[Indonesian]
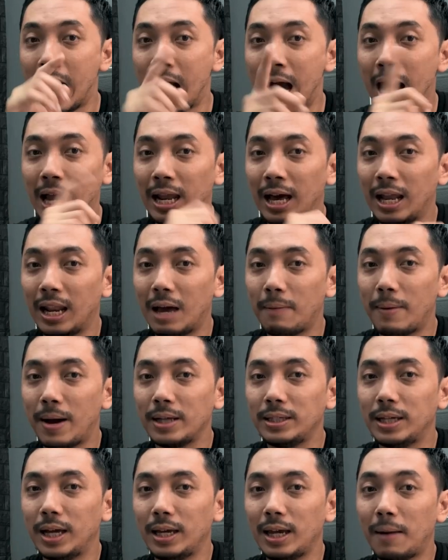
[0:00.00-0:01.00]
Hal-hal apa
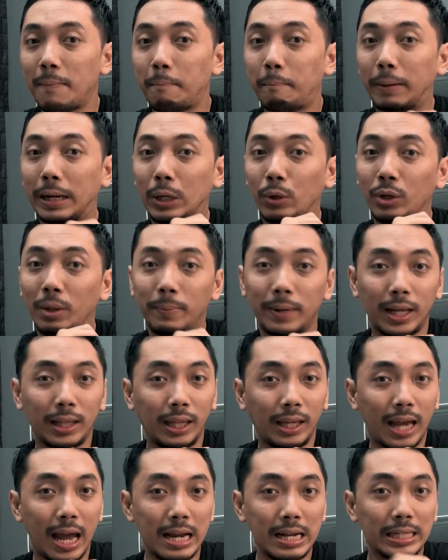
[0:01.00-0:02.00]
aja yang perlu
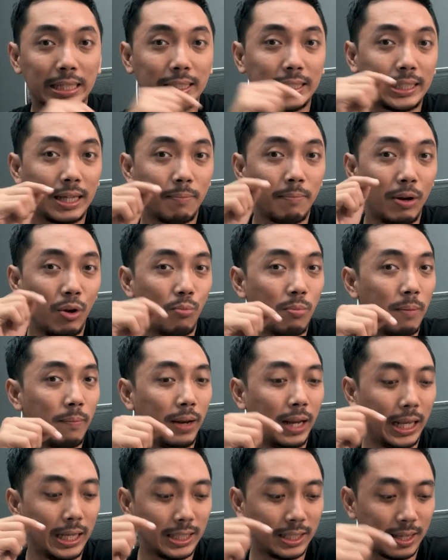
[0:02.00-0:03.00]
diperhatikan sebelum
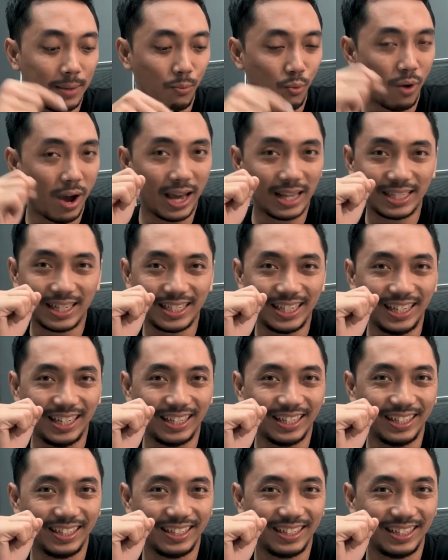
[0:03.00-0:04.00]
membeli sebuah SSD?